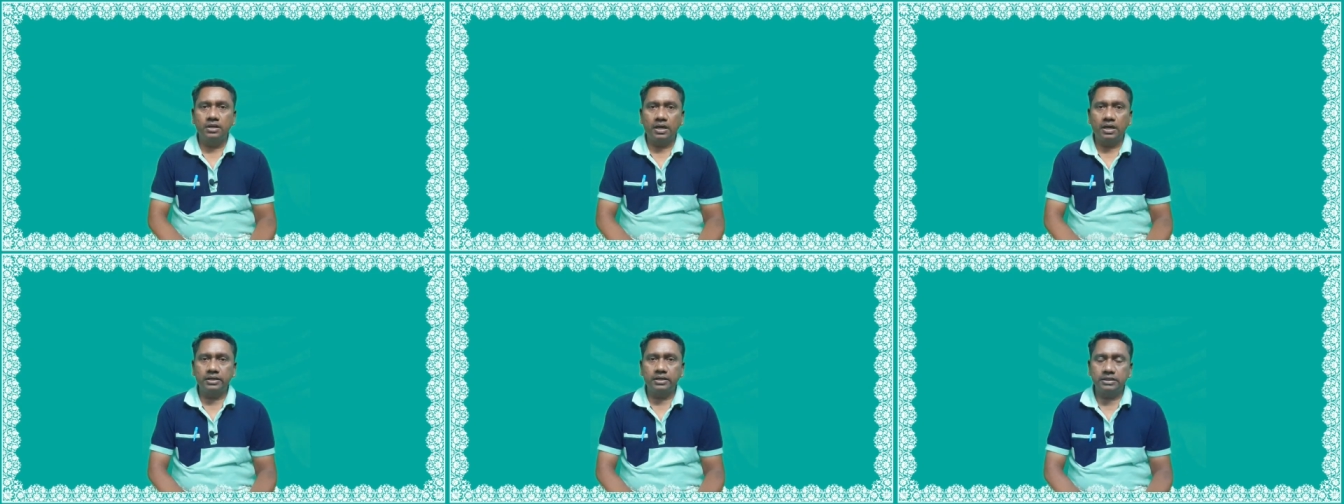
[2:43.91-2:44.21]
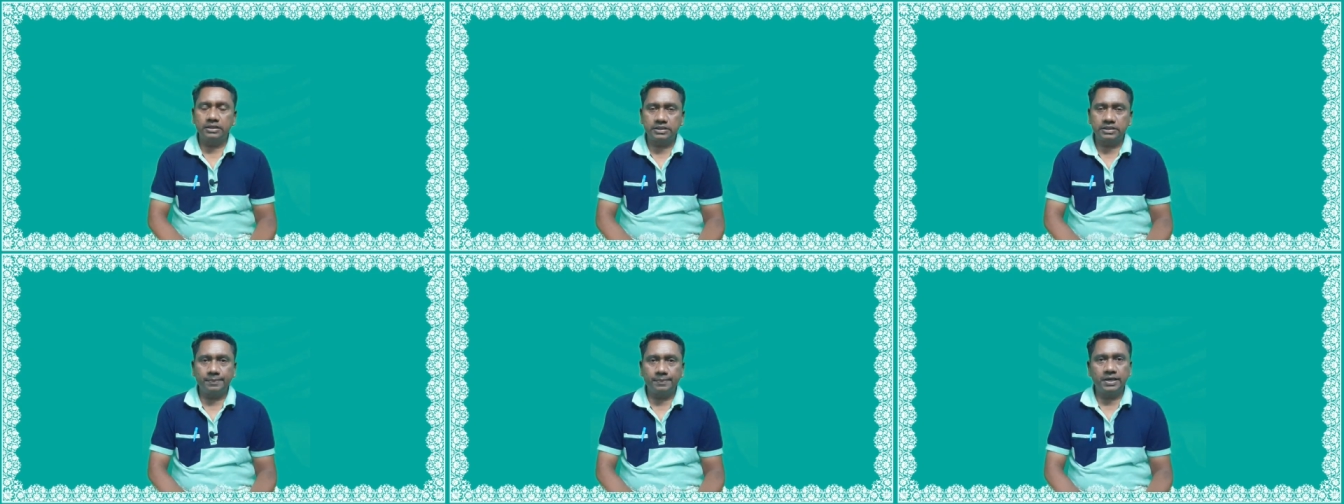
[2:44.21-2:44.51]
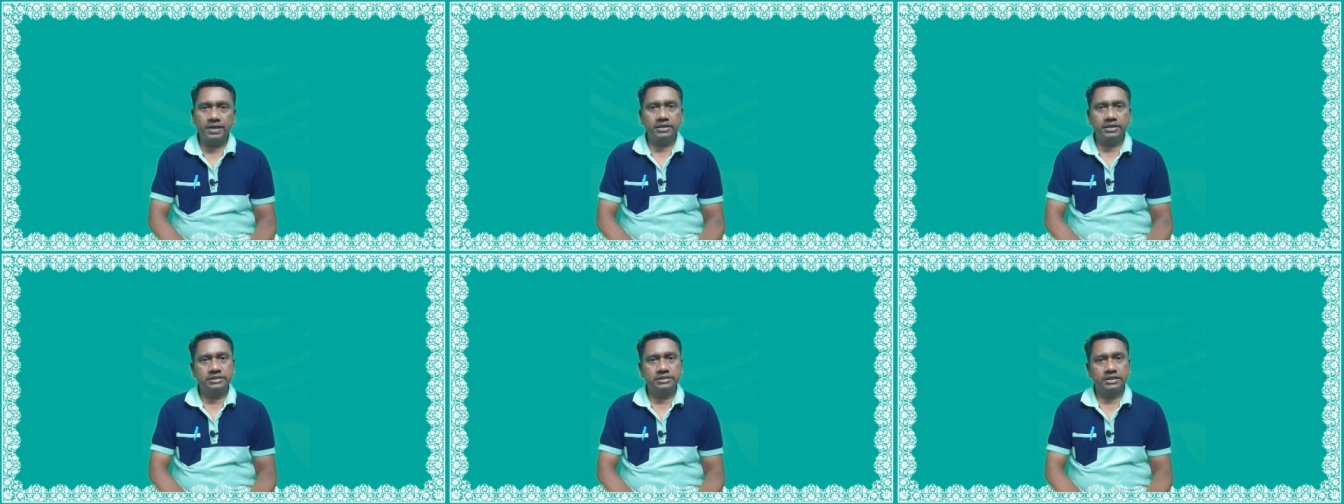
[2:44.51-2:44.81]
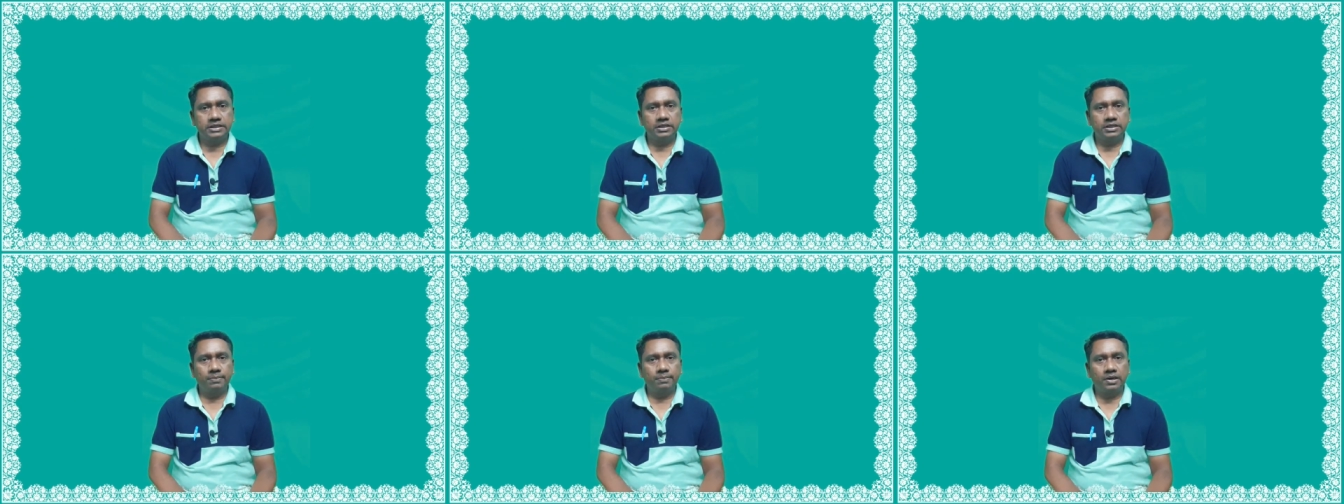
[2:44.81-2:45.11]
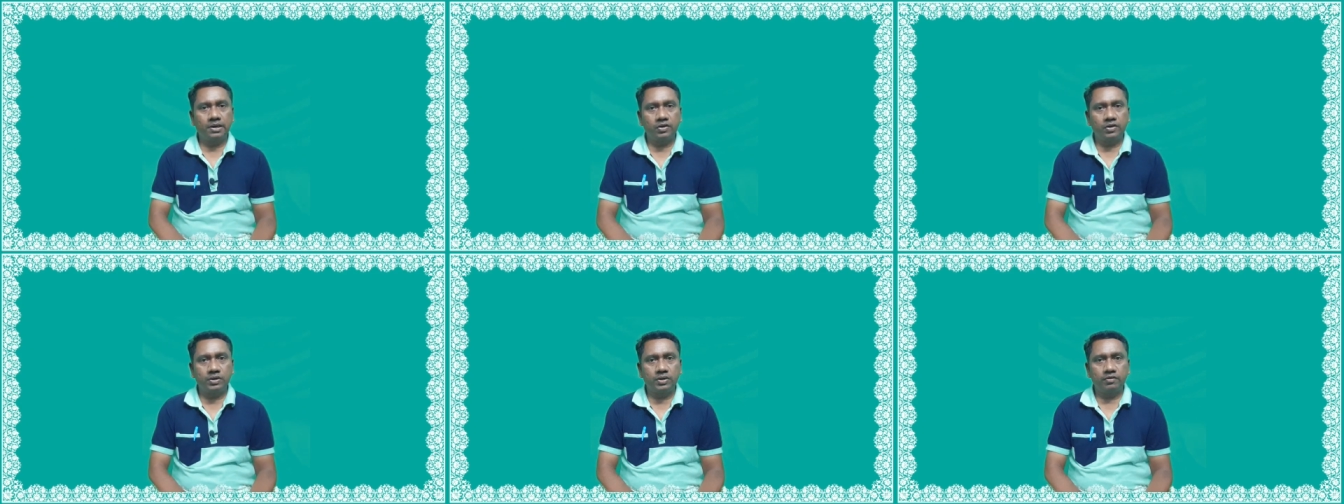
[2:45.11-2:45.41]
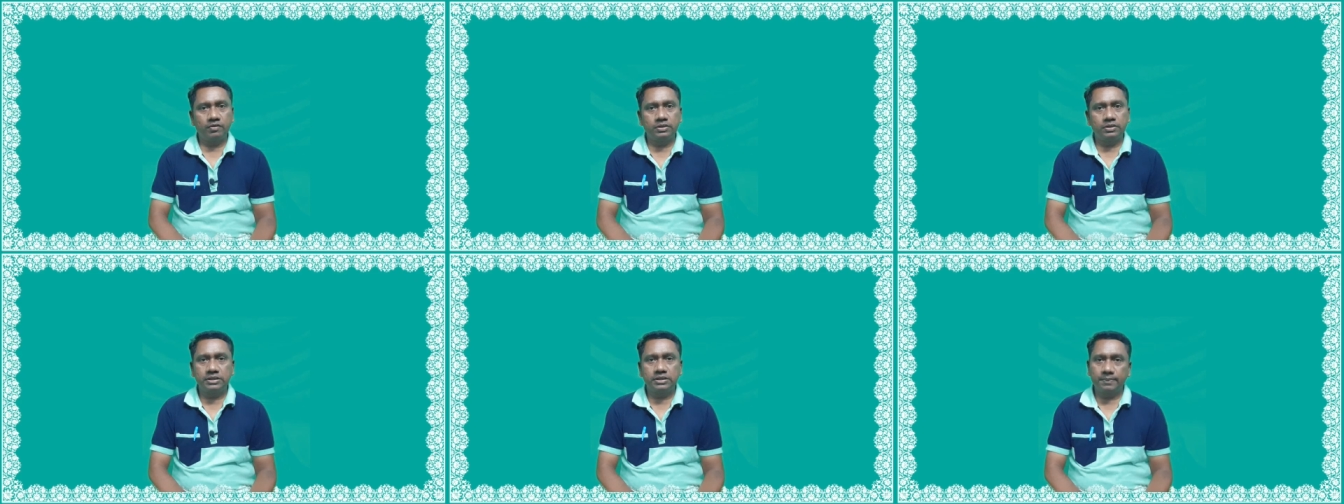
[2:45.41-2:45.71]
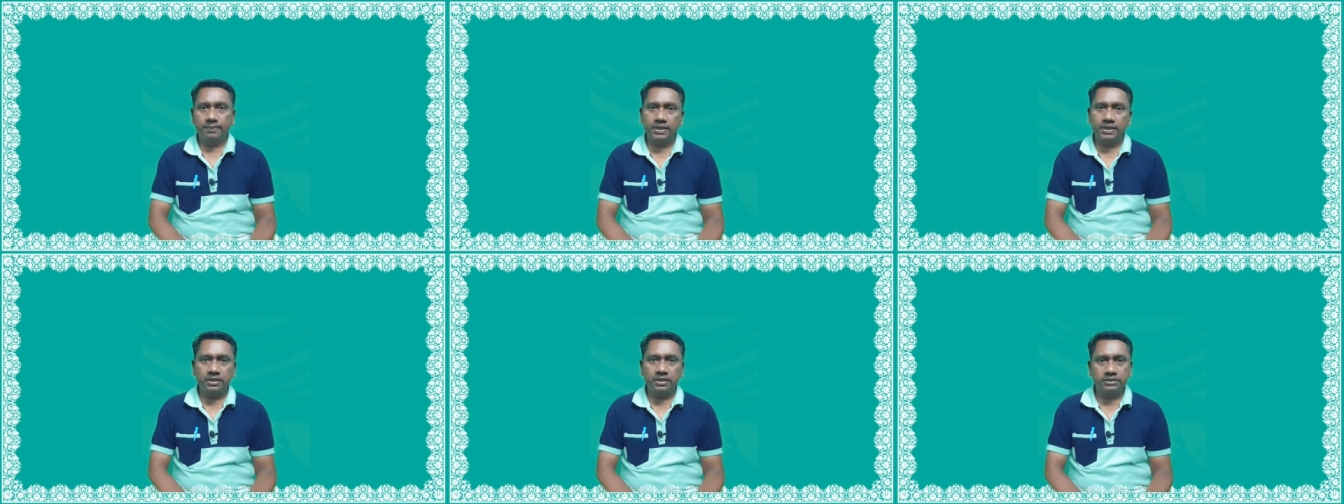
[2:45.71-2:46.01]
அதில் தமிழ்நாட்டை சேர்ந்த மாணவர்கள் வந்து
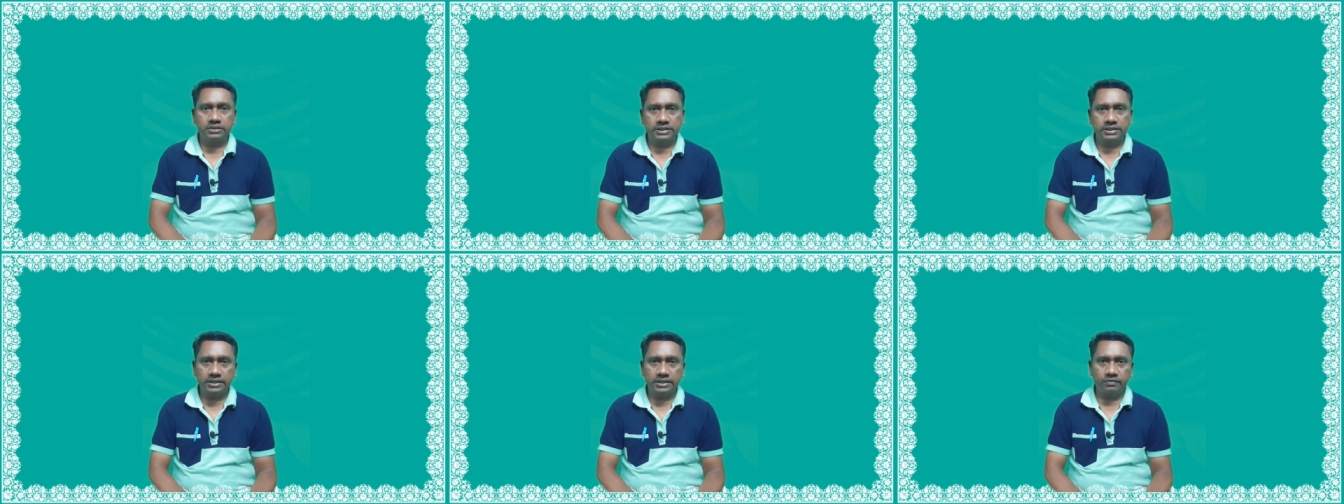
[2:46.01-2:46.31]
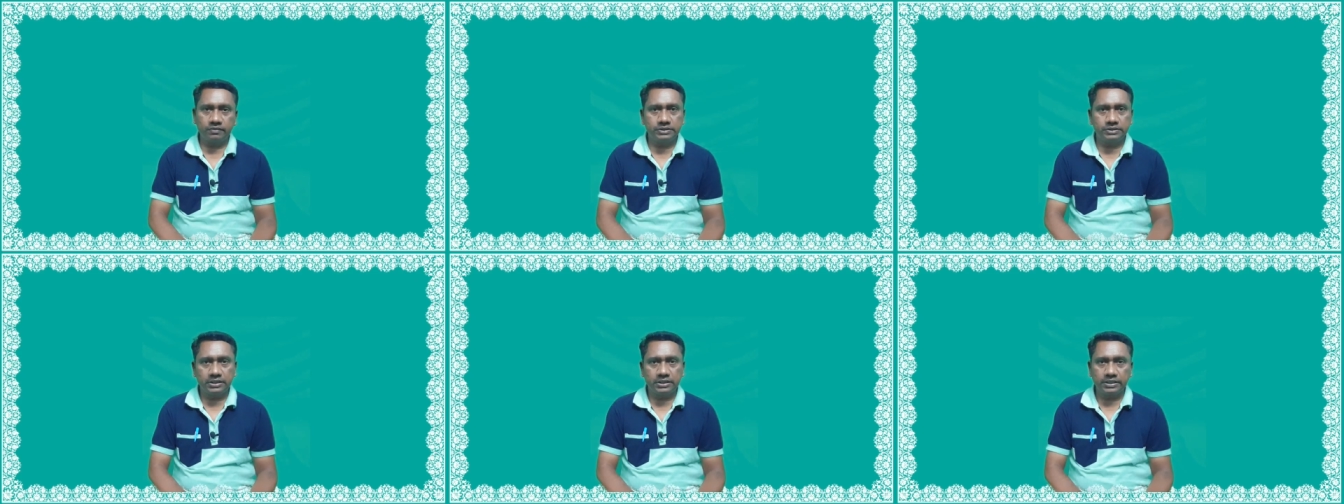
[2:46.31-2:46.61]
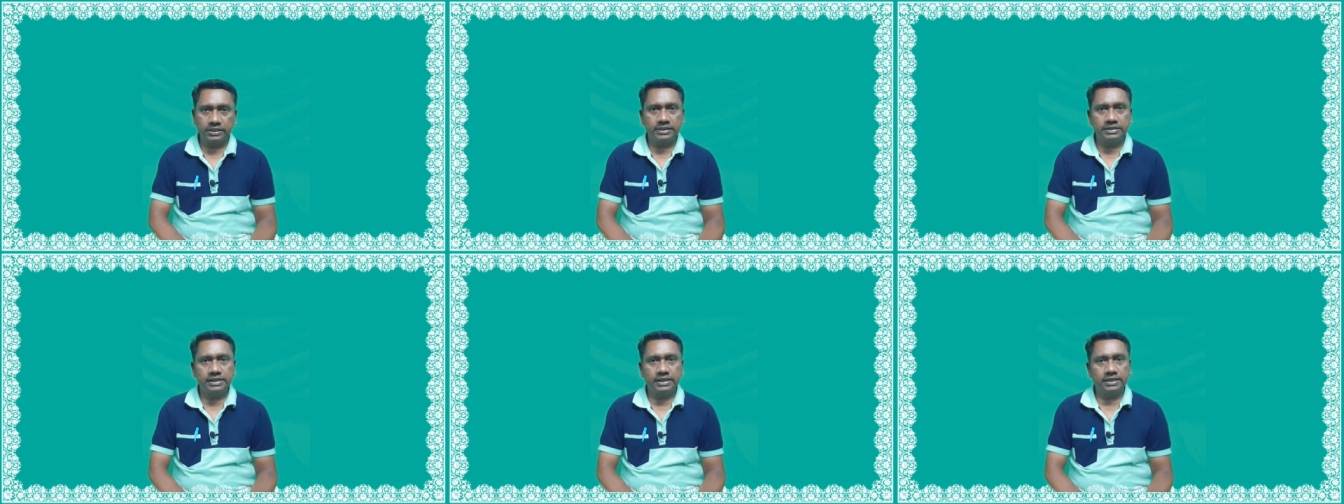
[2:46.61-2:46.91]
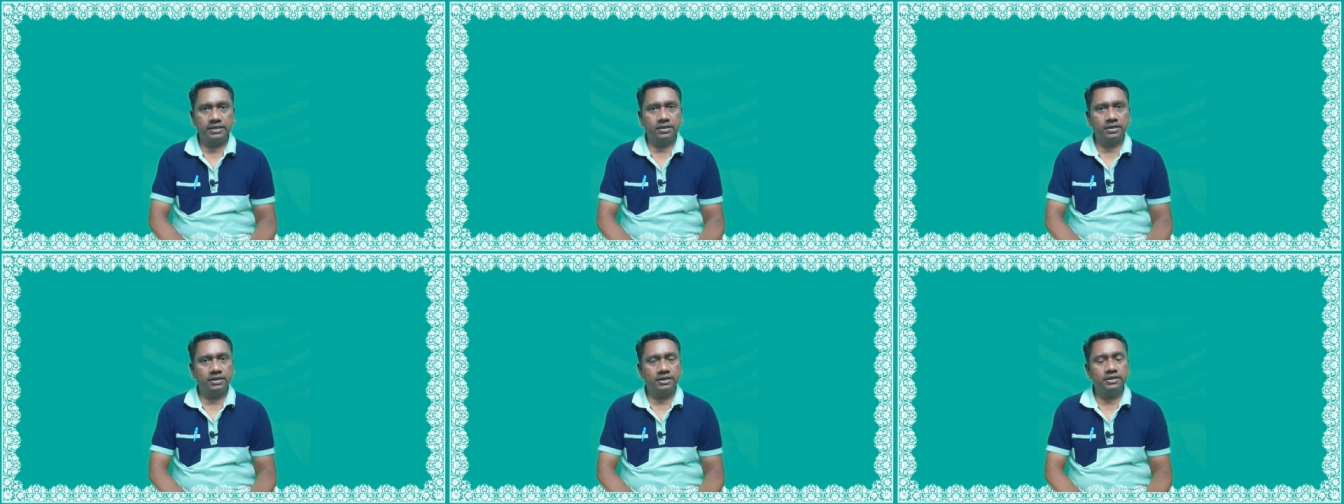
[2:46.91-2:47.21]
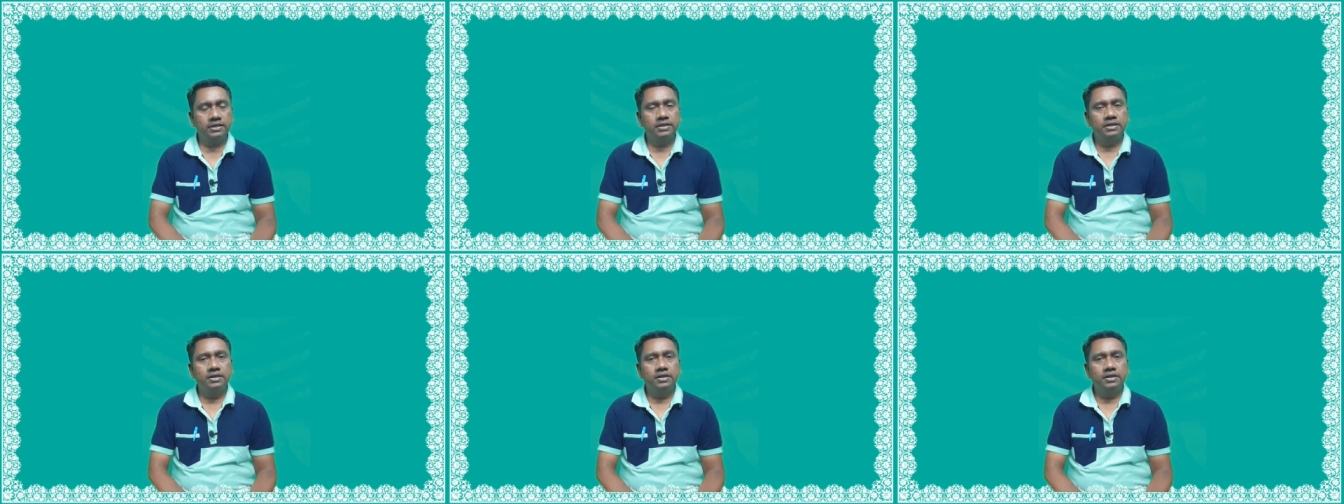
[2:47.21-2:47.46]
தமிழ்நாட்டில் சென்டர் வச்சு அங்கே எழுதியிருக்காங்க